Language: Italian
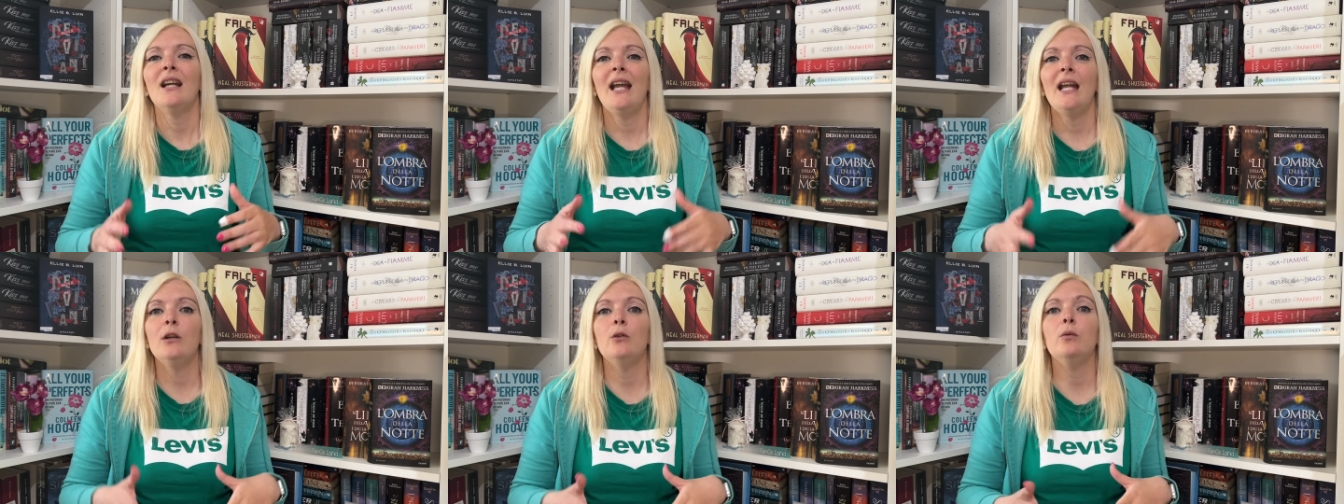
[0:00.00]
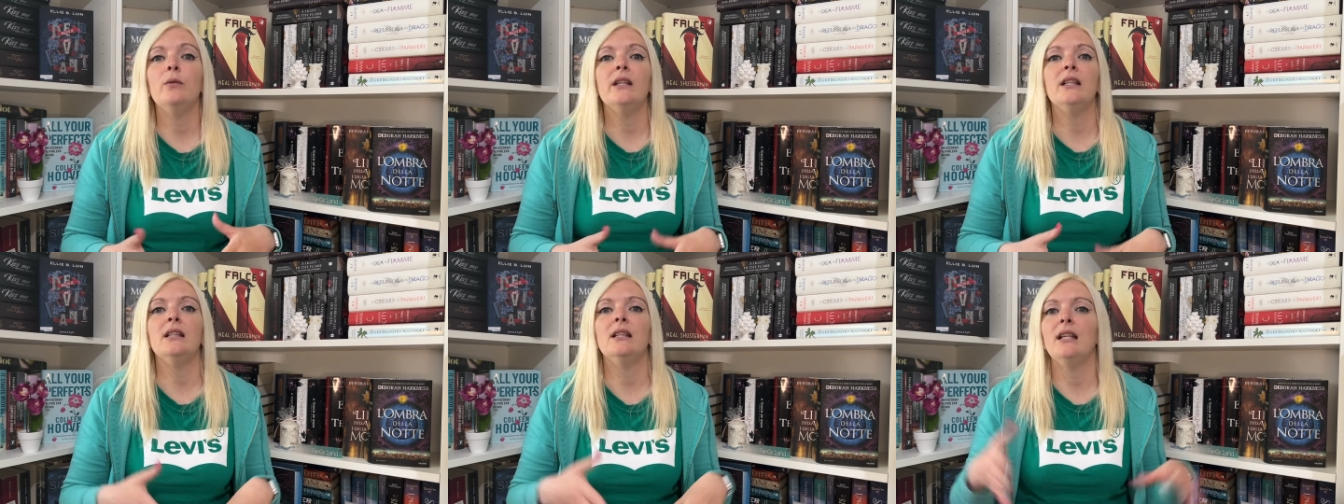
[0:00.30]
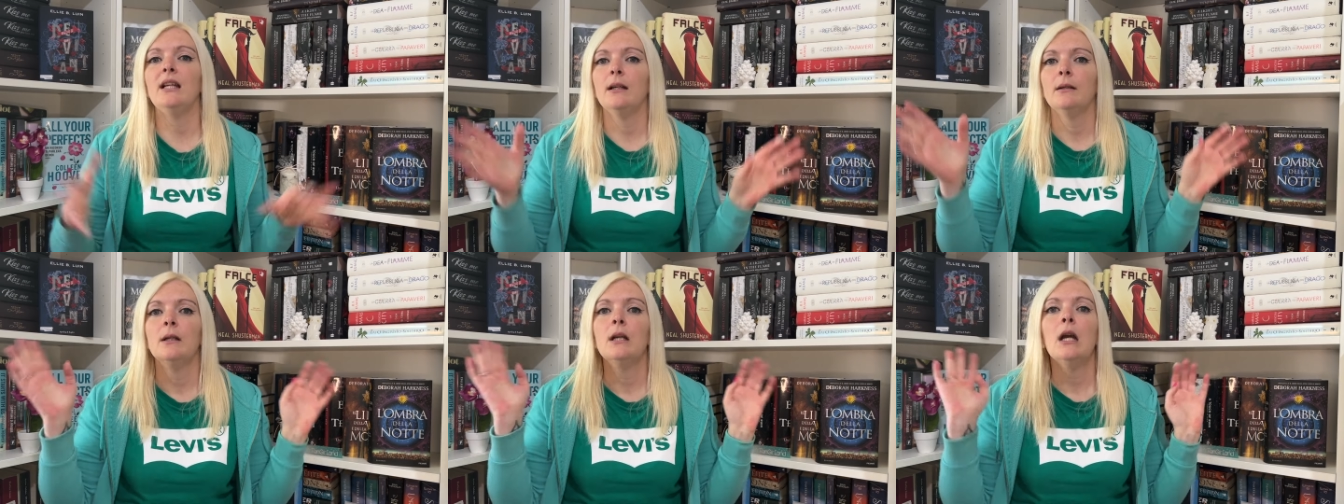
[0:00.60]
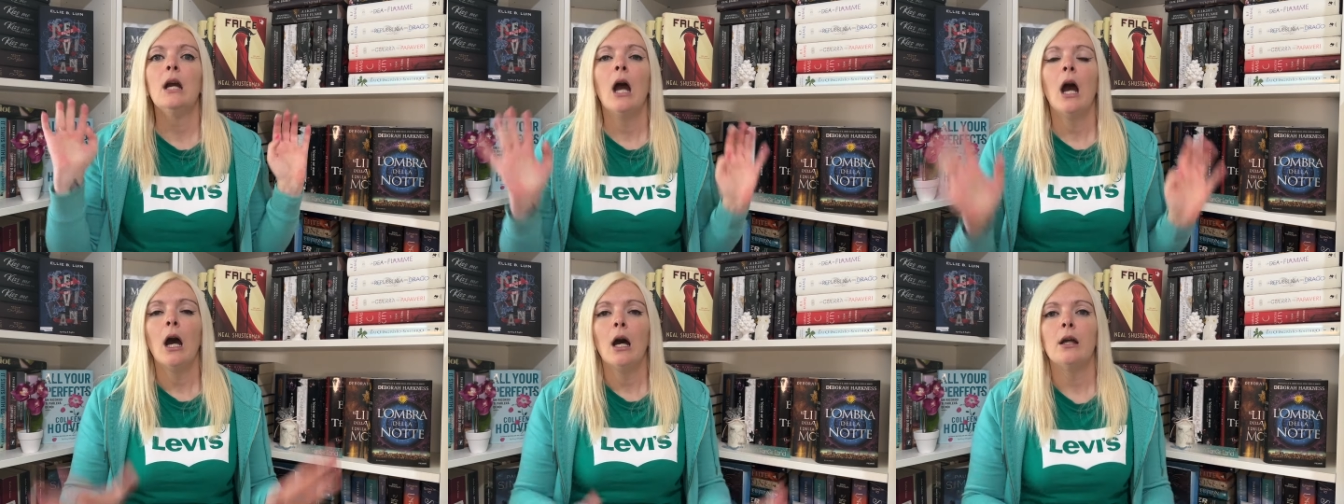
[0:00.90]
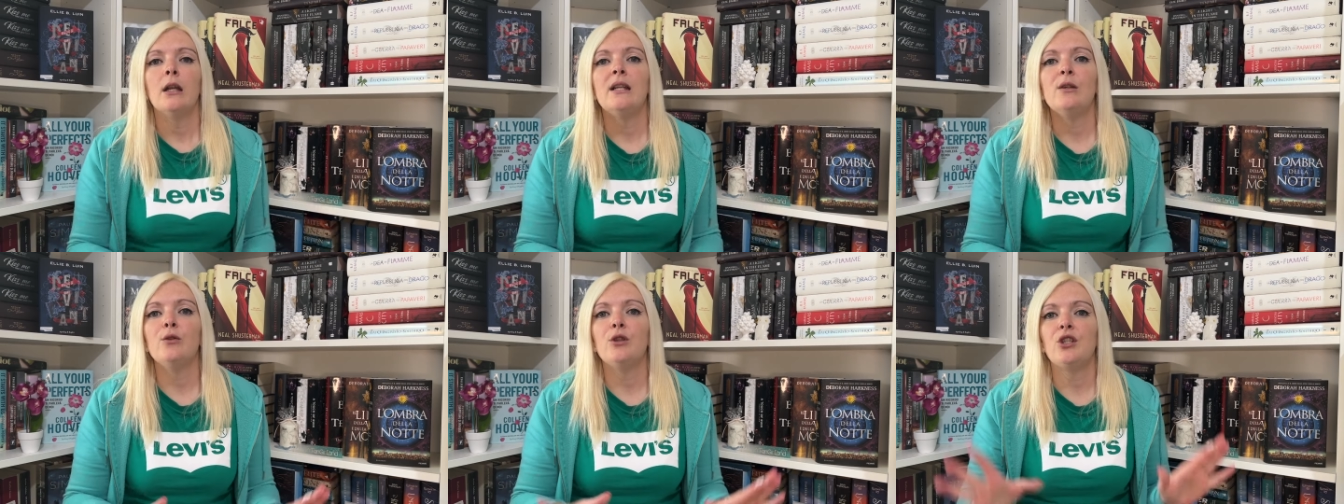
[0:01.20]
e quindi
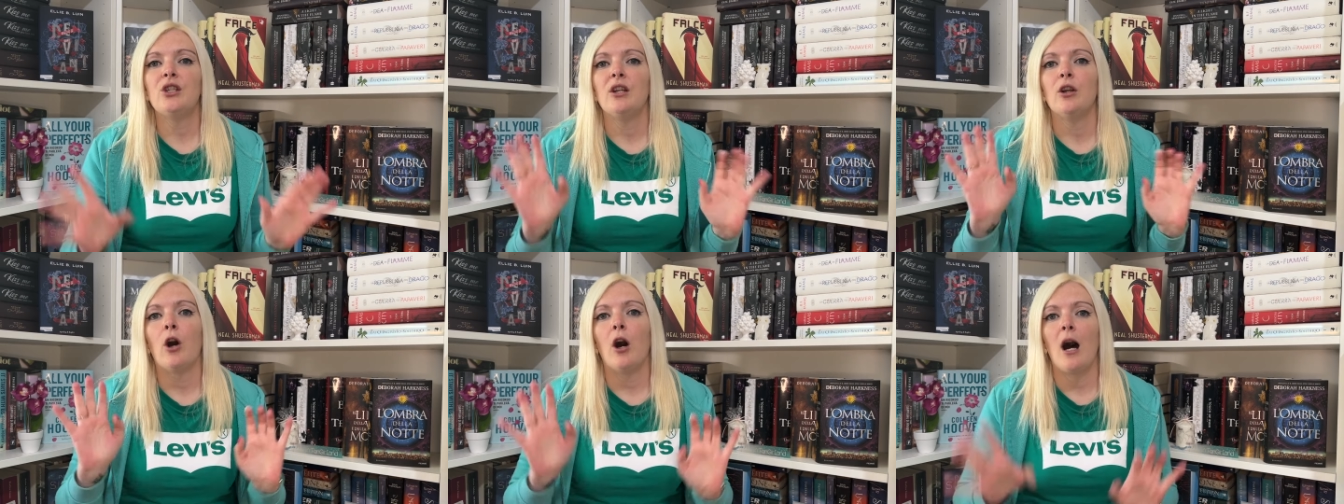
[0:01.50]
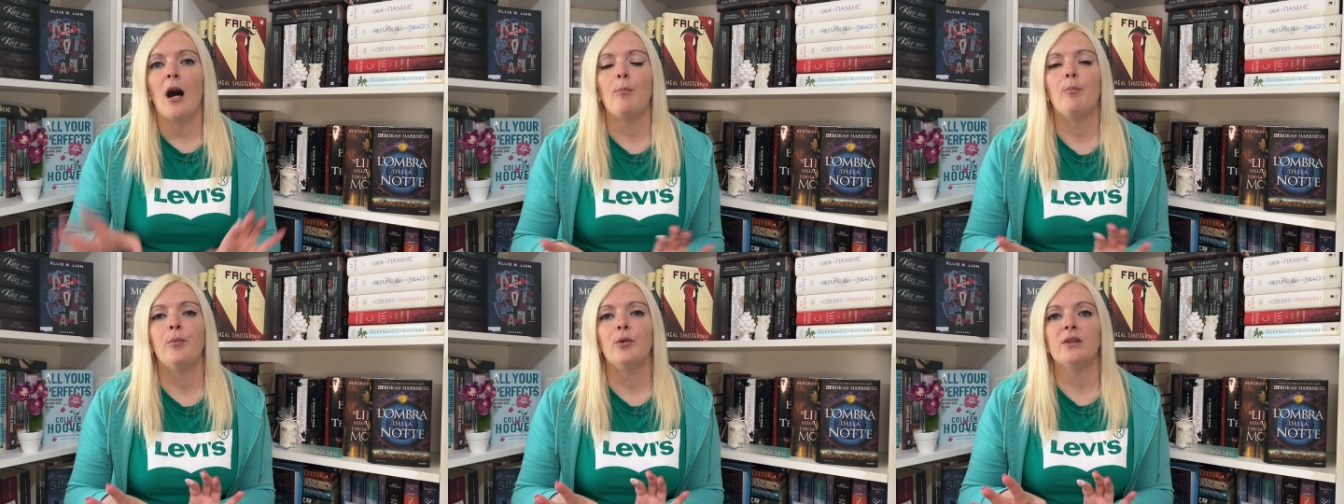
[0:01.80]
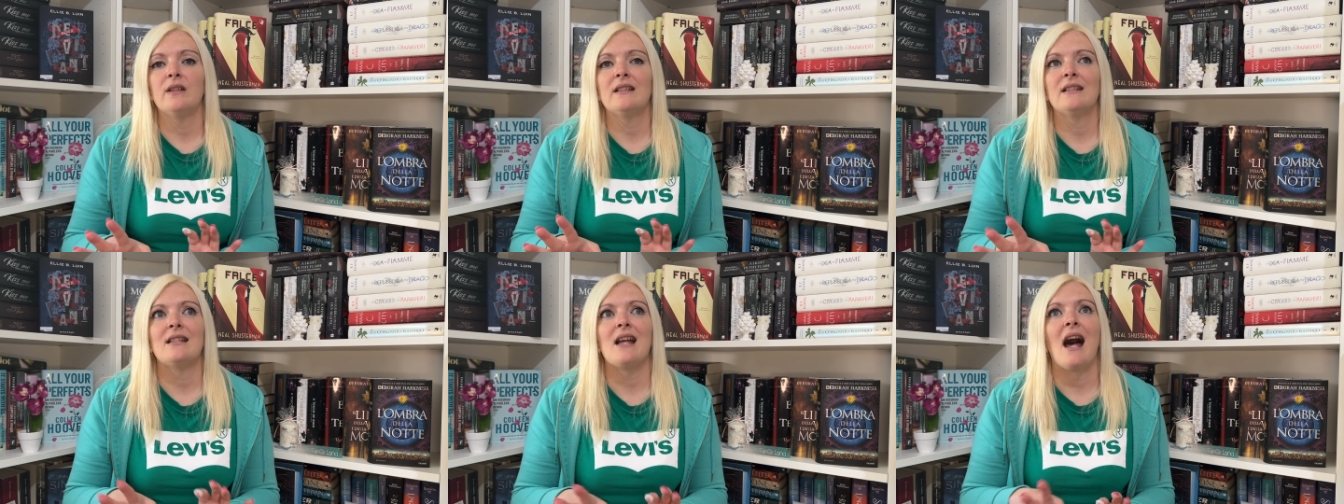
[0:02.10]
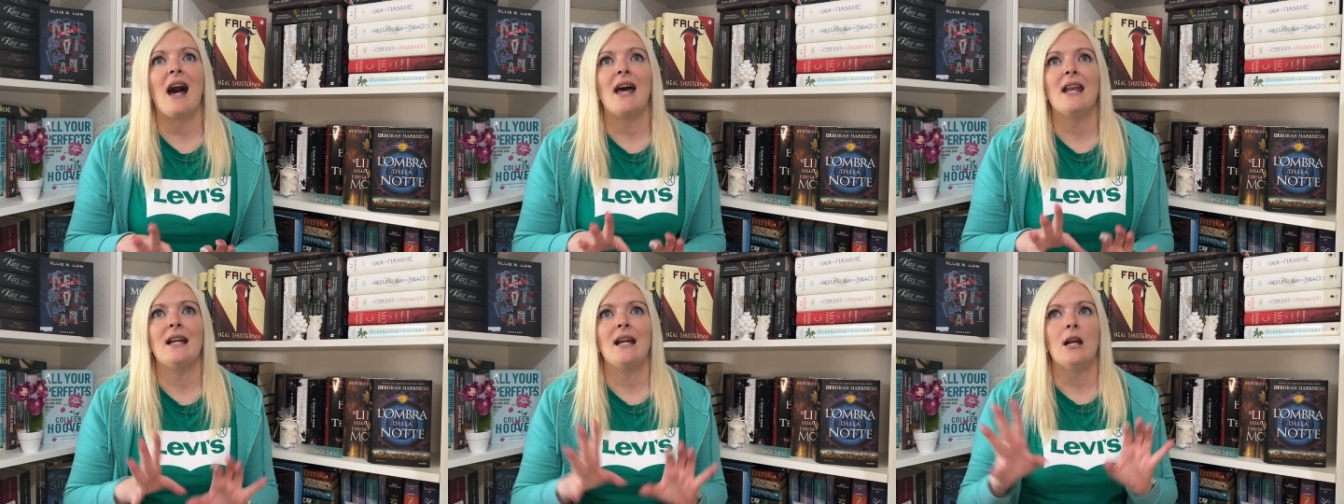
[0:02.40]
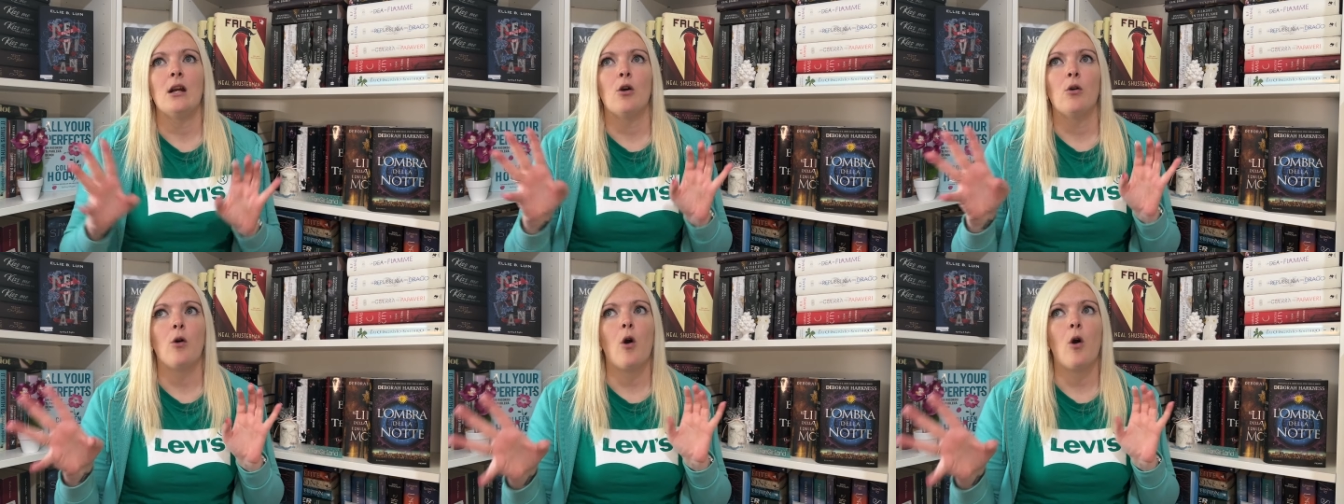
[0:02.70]
riuscirò a postare,